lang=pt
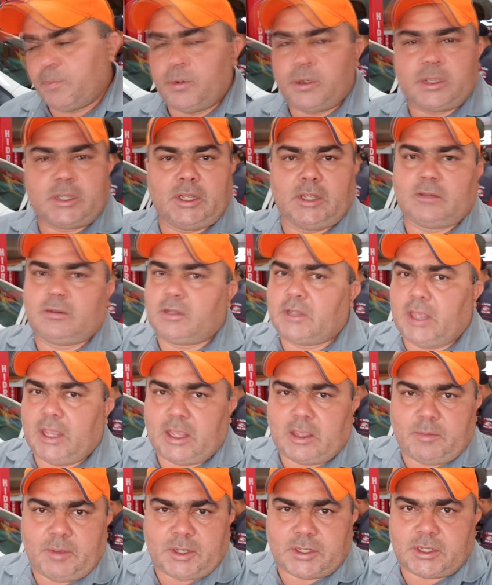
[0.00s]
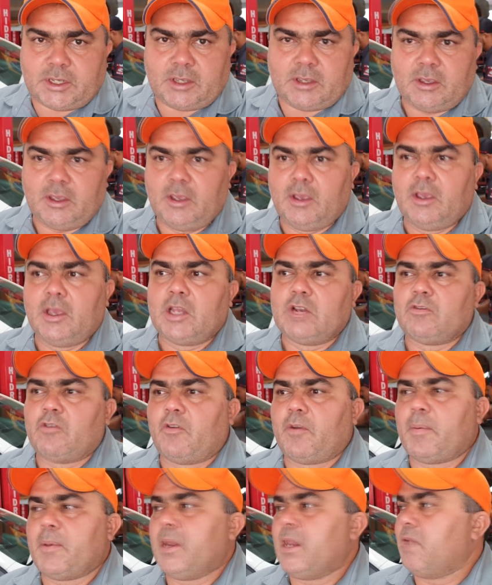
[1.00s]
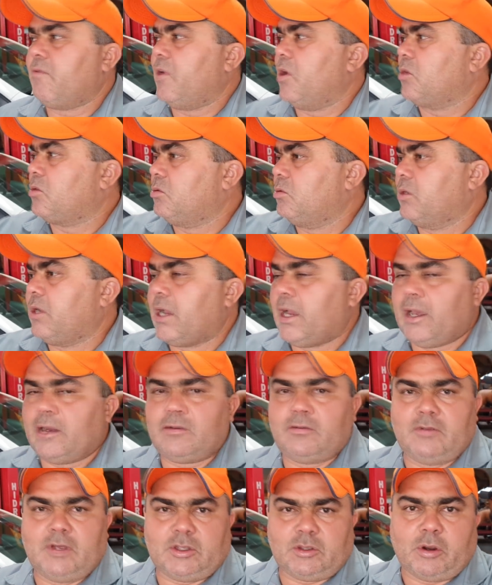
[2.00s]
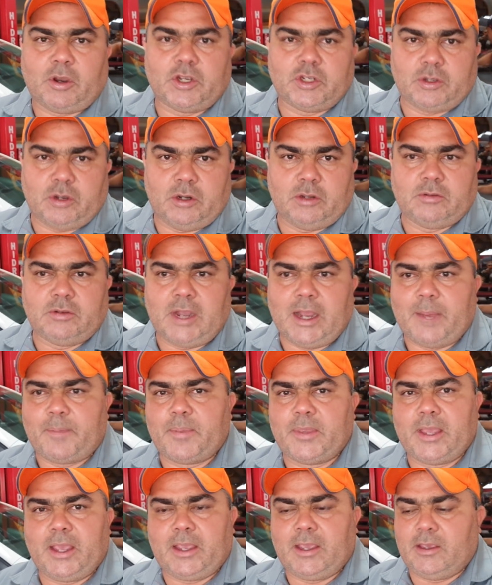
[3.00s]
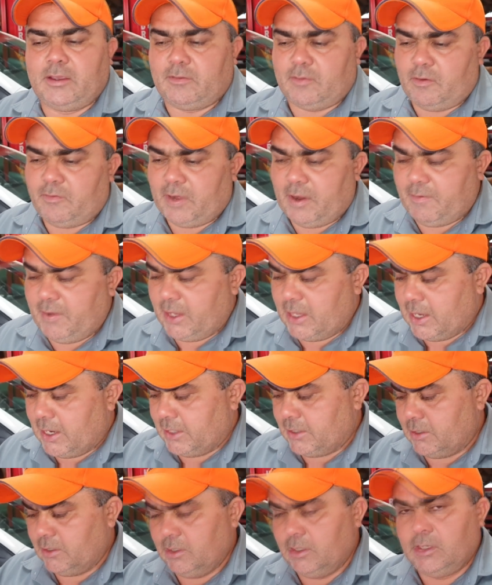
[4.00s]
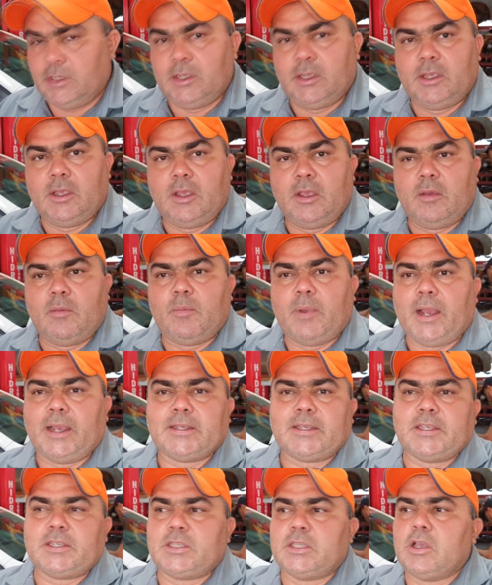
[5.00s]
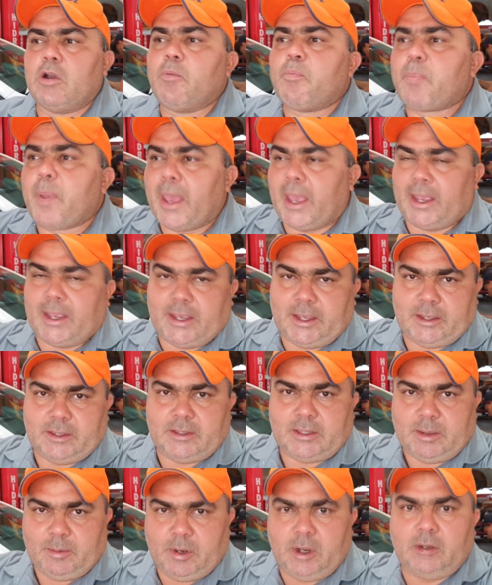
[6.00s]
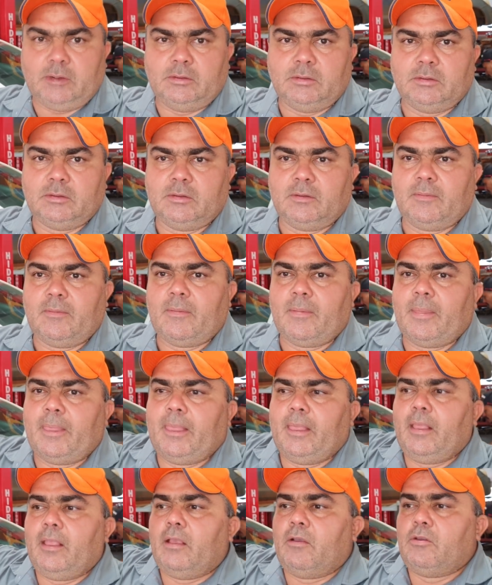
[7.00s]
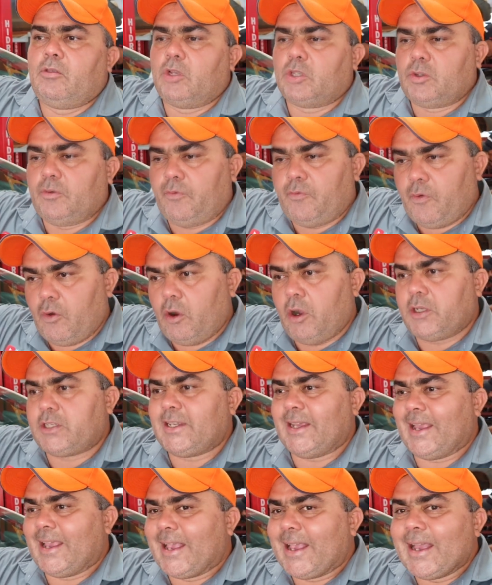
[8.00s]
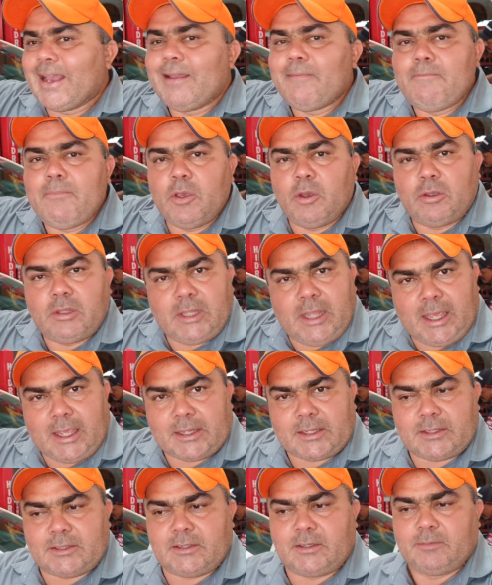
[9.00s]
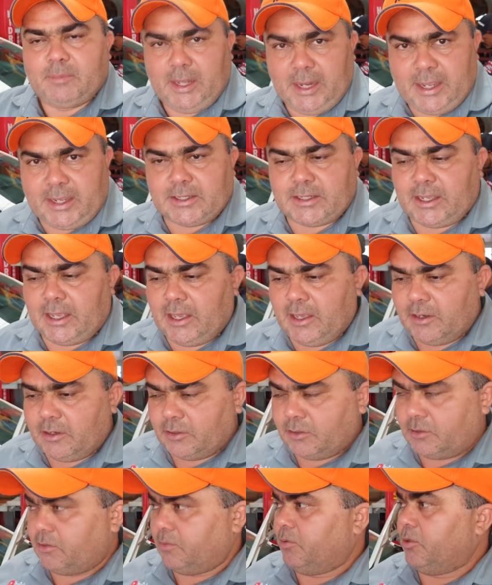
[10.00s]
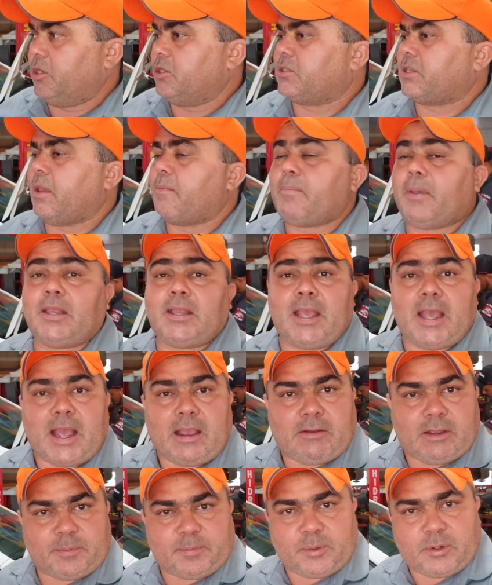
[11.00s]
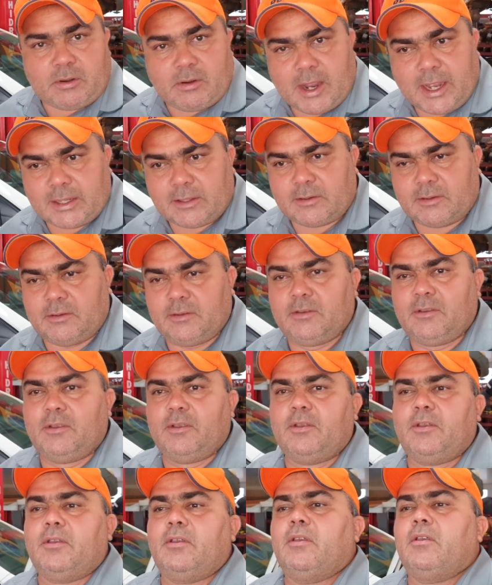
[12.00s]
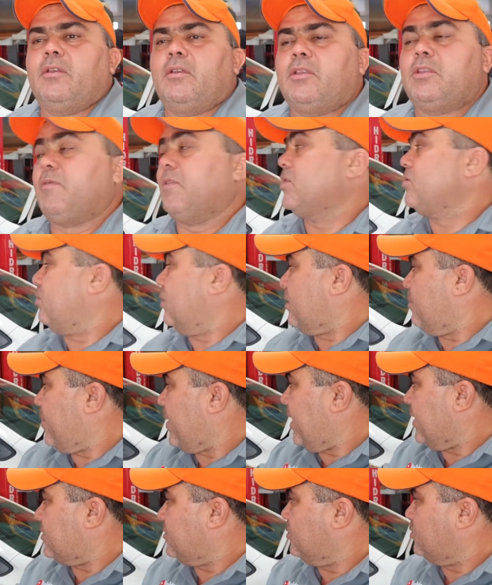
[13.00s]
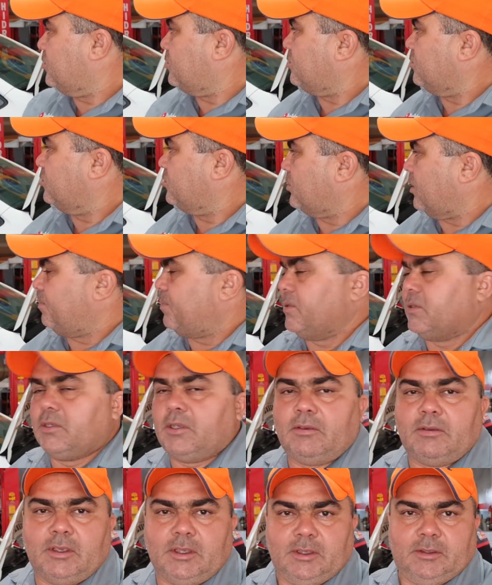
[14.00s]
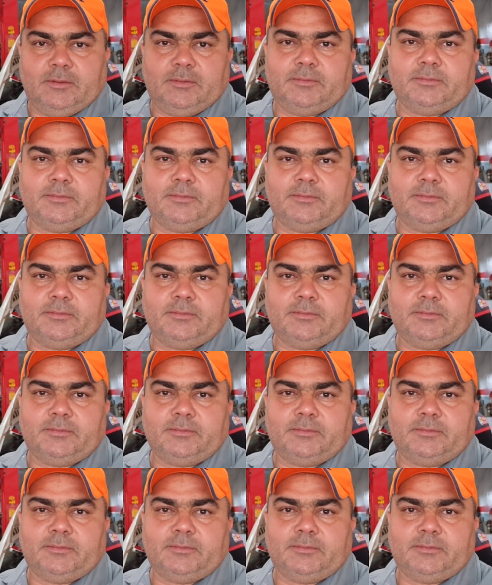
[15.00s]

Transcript: portanto, tem que mexer. Não vou fazer levar em outro lugar uma troca de óleo de um app, né, Guerreiros? Vamos falar a verdade. Mas a gente não pega, tá bom? O nosso forte é caminhonete. Beleza, guerreiros? Por isso que é BDA 4x4. De vez em quando aparece os, zapzinho aí.